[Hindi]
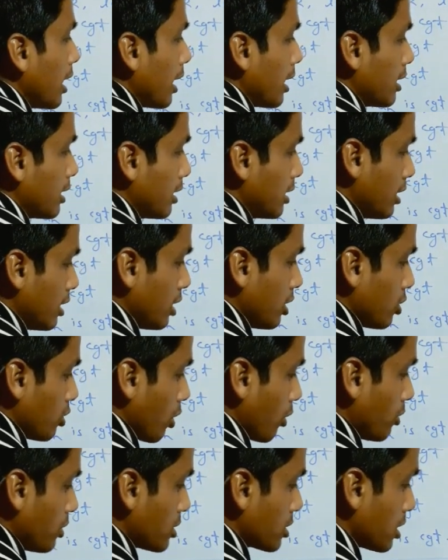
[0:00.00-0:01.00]
एन
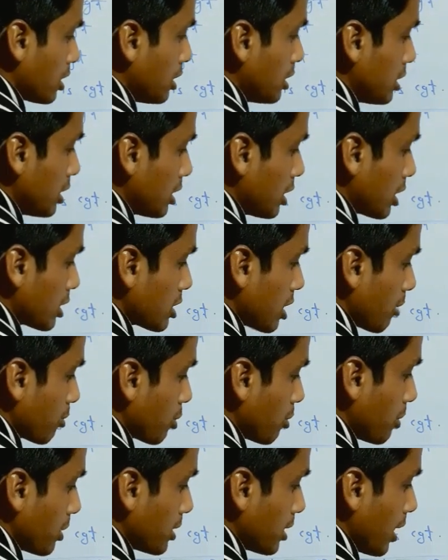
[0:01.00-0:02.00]
और इसकी इंटीग्रेशन
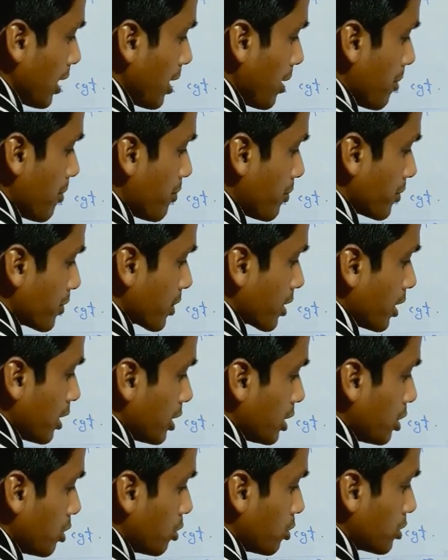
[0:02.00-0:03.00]
आपको पता है
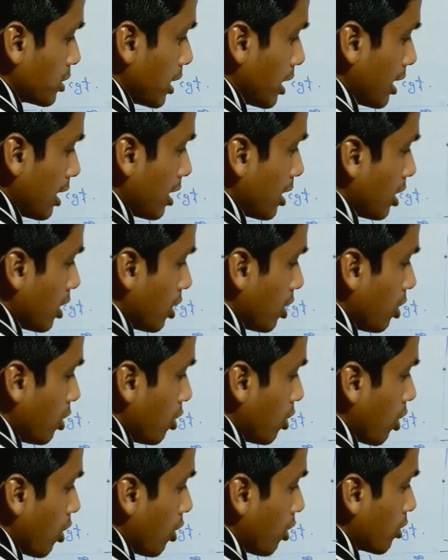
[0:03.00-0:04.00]
ये होता है
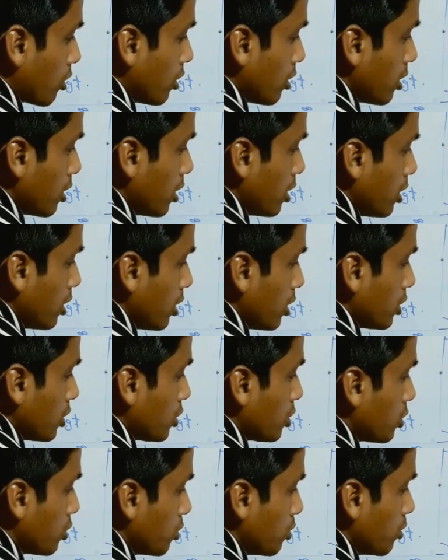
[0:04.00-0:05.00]
लॉग
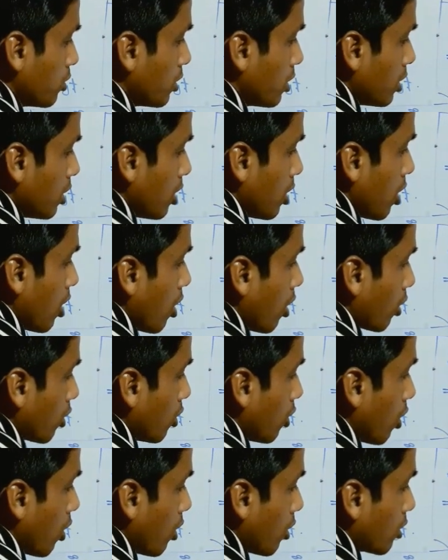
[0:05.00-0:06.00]
यू और
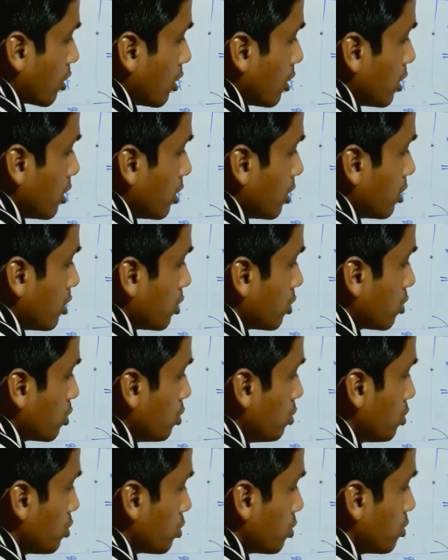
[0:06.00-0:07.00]
लॉग
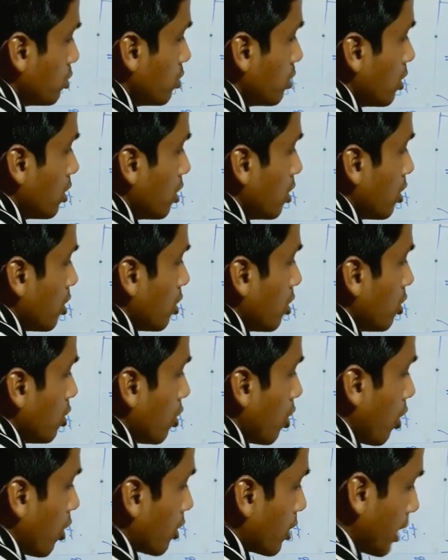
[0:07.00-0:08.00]
टू टू
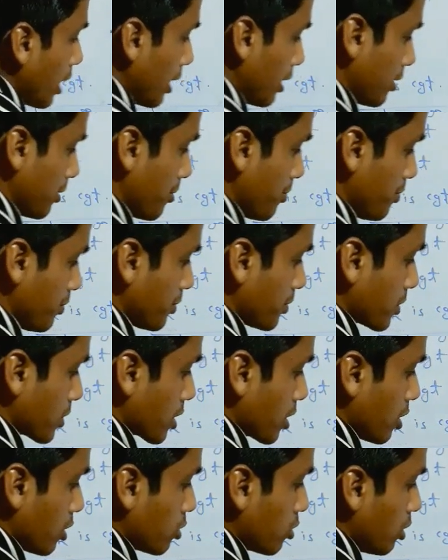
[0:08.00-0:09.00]
लॉग एन
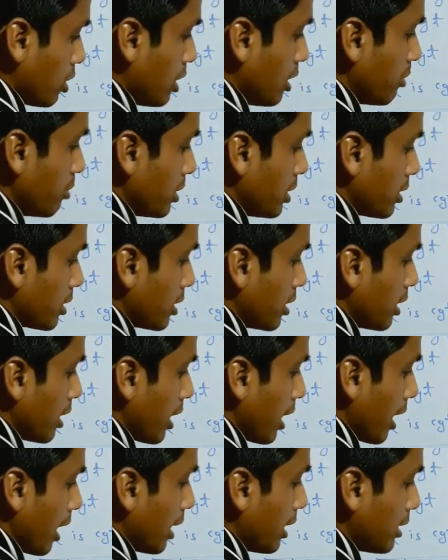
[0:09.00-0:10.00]
तो लिमिट
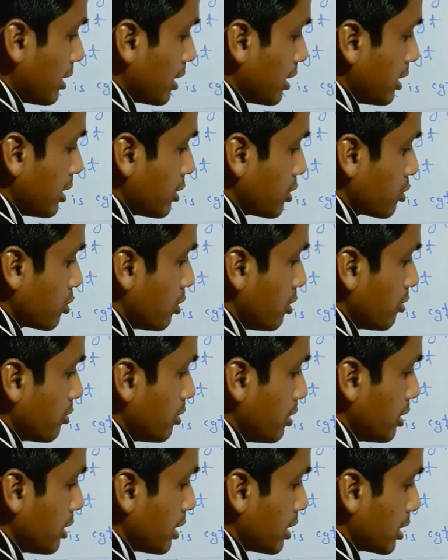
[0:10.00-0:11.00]
एन टेंडेस टू
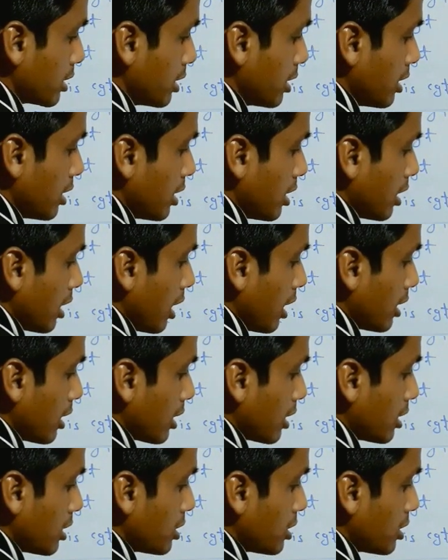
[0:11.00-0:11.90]
इन्फिनिटी है ना